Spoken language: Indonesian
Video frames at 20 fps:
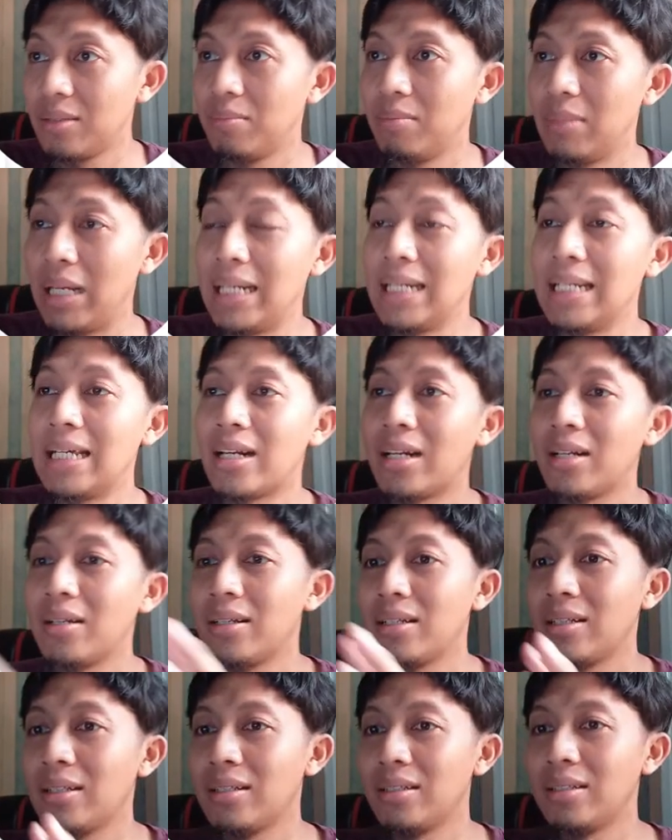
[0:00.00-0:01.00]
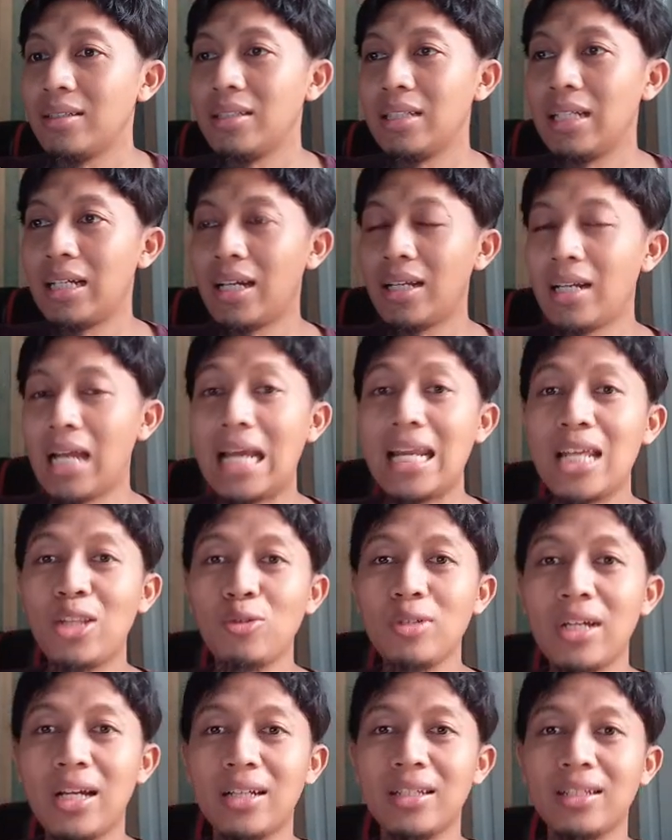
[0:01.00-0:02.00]
blender ya kan ada tuh
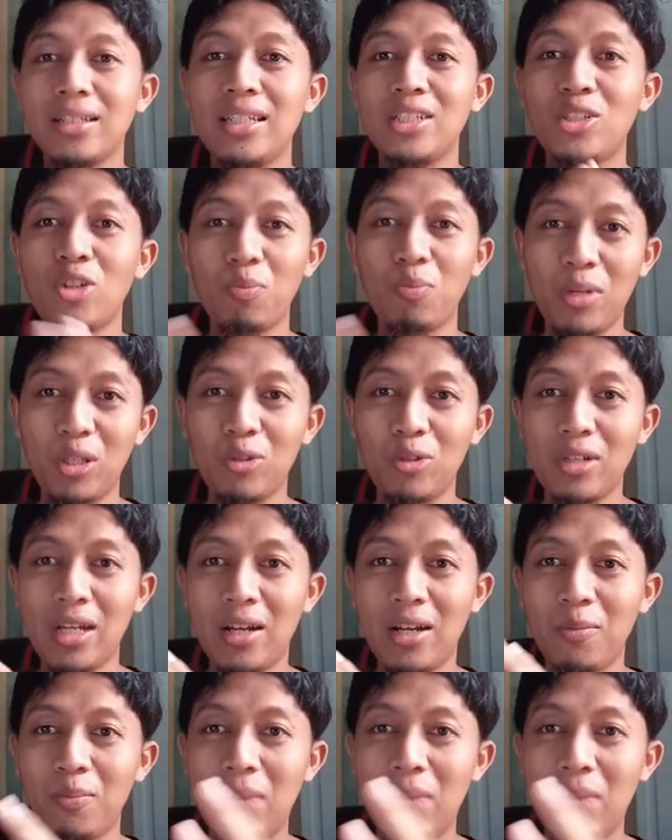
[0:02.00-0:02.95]
yang di shopee tuh yang